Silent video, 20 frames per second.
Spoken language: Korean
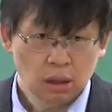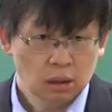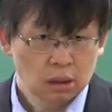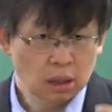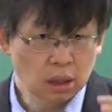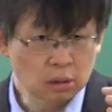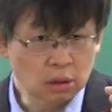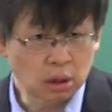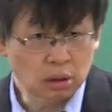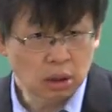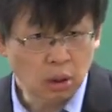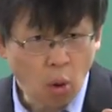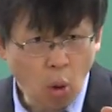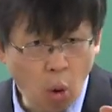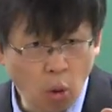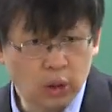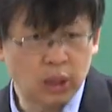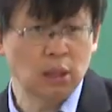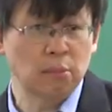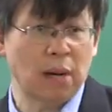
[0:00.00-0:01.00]
그래서
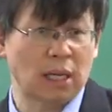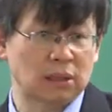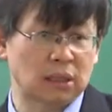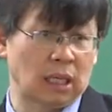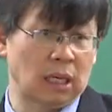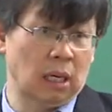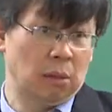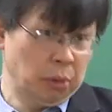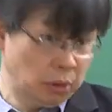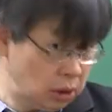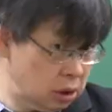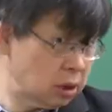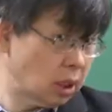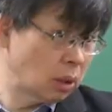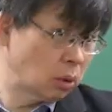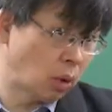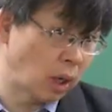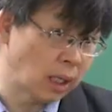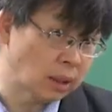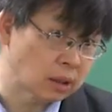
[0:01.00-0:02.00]
호킹 박사가 며칠
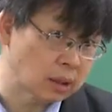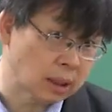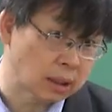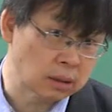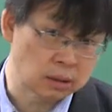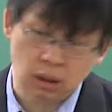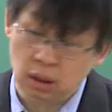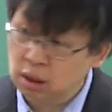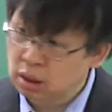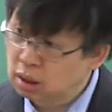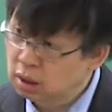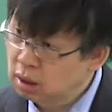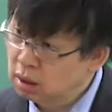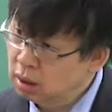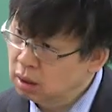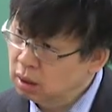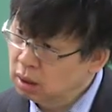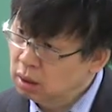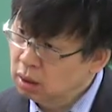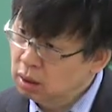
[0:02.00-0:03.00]
전에 돌아가셨잖아요. 그죠?
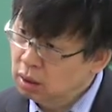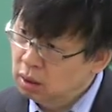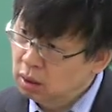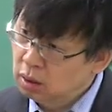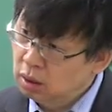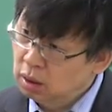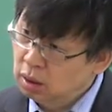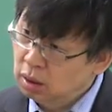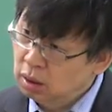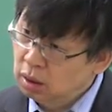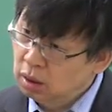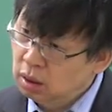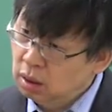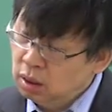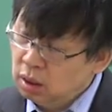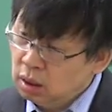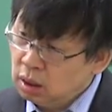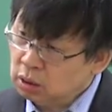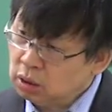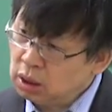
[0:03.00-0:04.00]

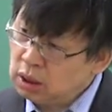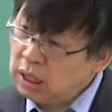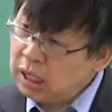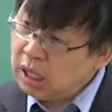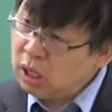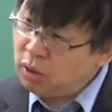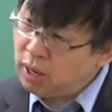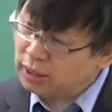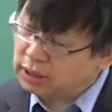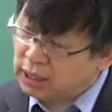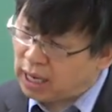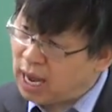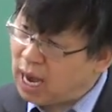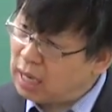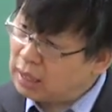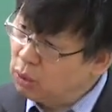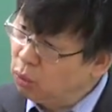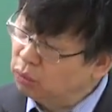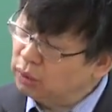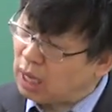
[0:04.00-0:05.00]
그래서 인류의
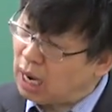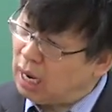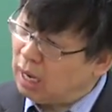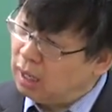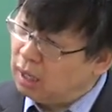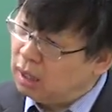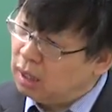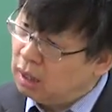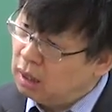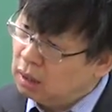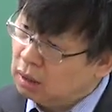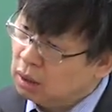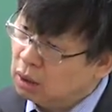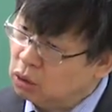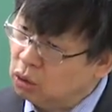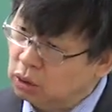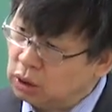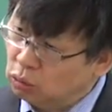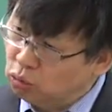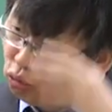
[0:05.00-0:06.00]
재앙이 온다.
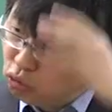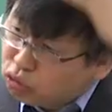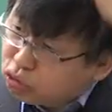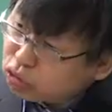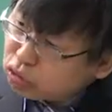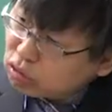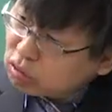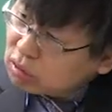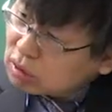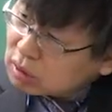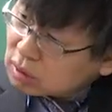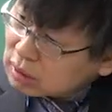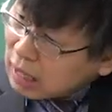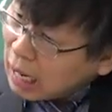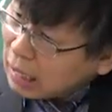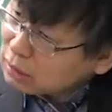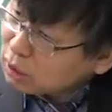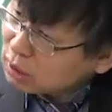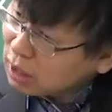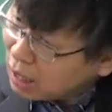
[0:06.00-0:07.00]
그래서 이제 우주로
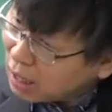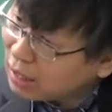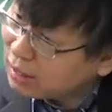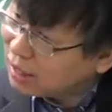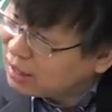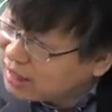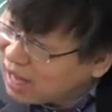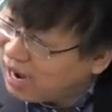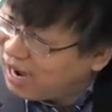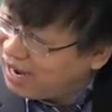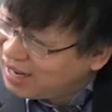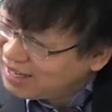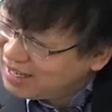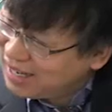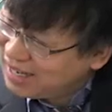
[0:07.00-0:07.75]
나가서 살아야 된다.